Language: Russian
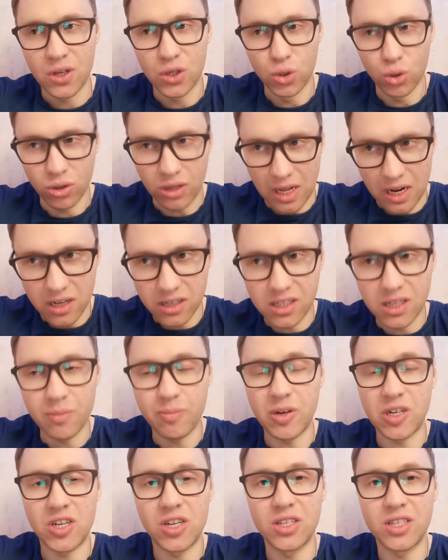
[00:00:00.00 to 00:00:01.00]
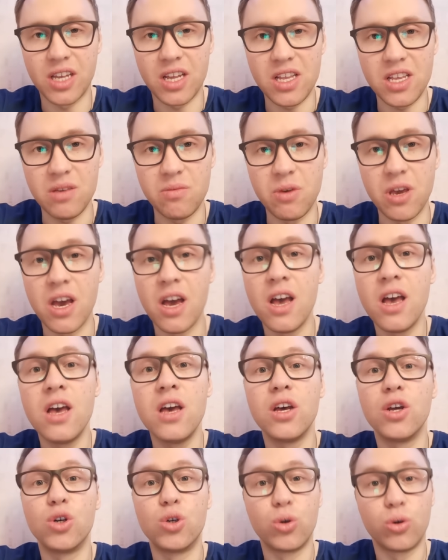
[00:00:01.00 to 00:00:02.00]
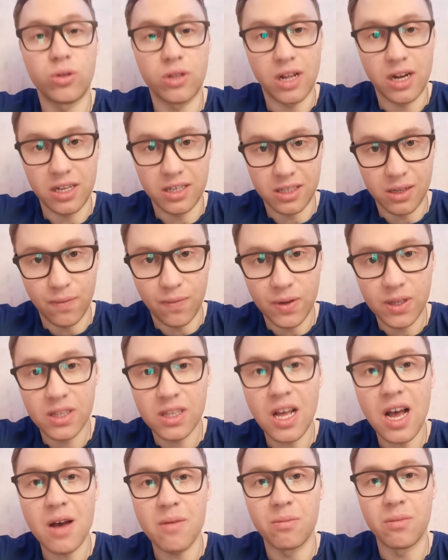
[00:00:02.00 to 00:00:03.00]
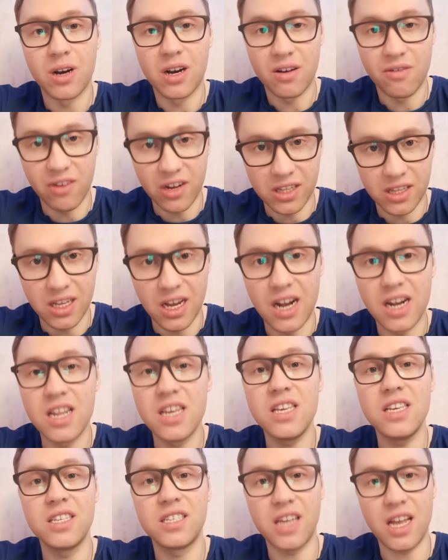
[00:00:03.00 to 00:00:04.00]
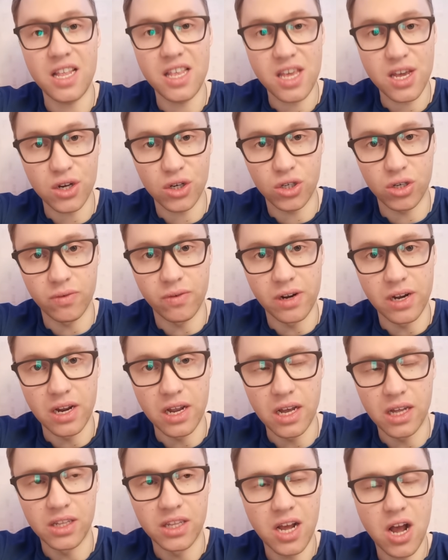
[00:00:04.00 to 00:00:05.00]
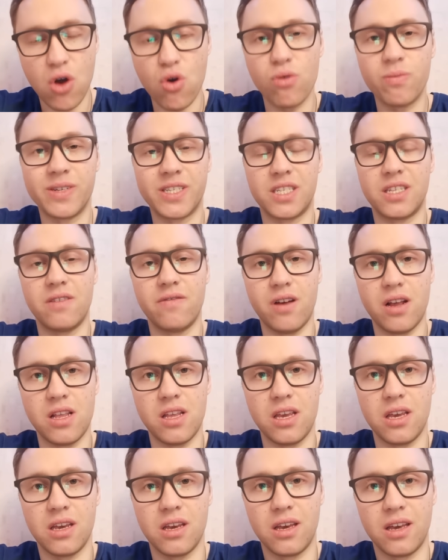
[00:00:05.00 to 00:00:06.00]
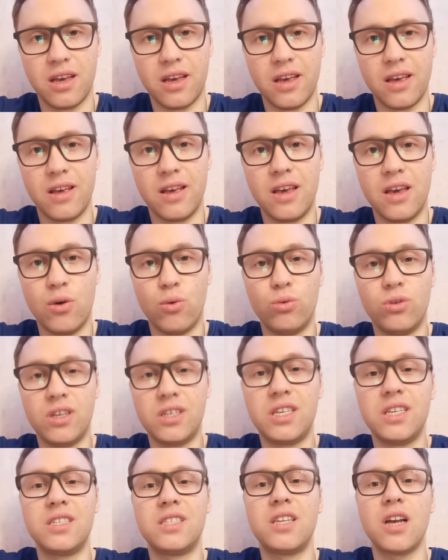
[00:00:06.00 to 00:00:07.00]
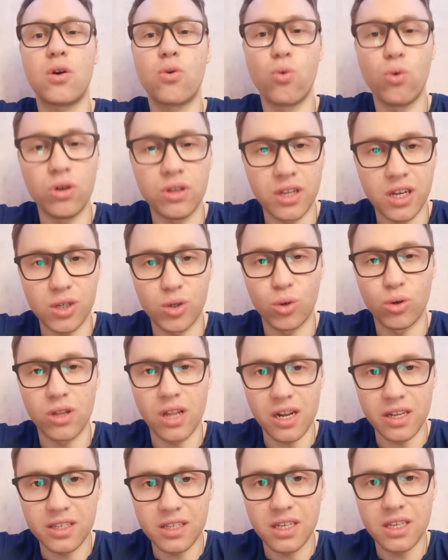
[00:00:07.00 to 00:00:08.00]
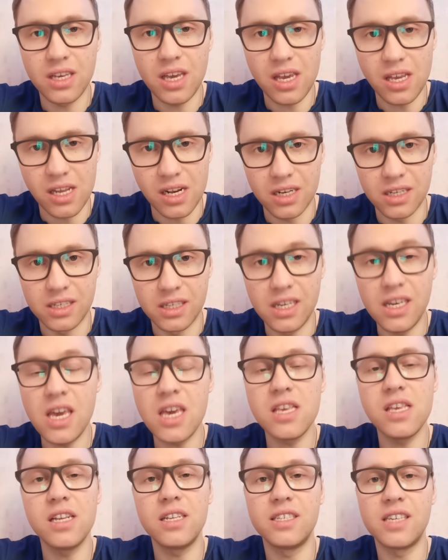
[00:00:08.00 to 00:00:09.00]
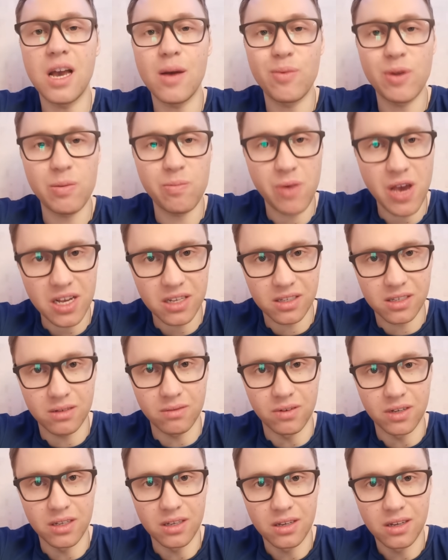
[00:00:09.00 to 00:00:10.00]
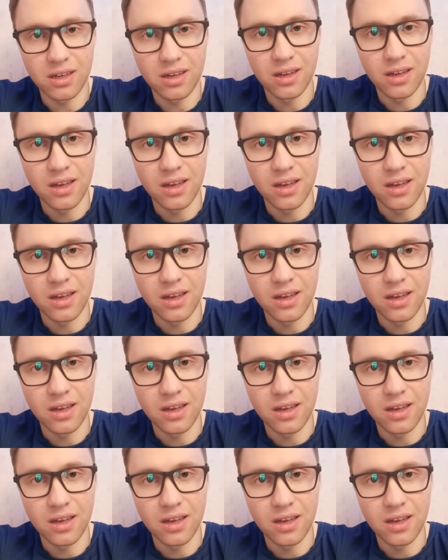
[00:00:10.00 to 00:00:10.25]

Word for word: Журналисты пошли за ними. Журналистов и там хватали и задерживали. На каком основании? У нас есть закон о журналистской деятельности, ей нельзя препятствовать.